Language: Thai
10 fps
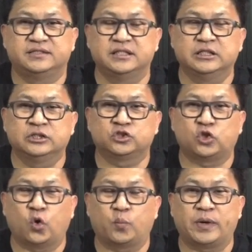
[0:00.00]
จึง
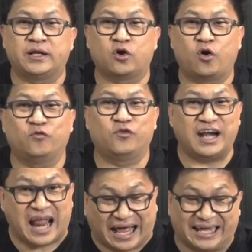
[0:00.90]
ตกเป็นของฝ
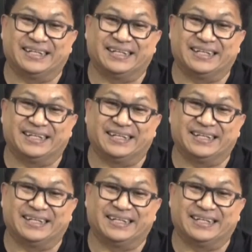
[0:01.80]
รั่ง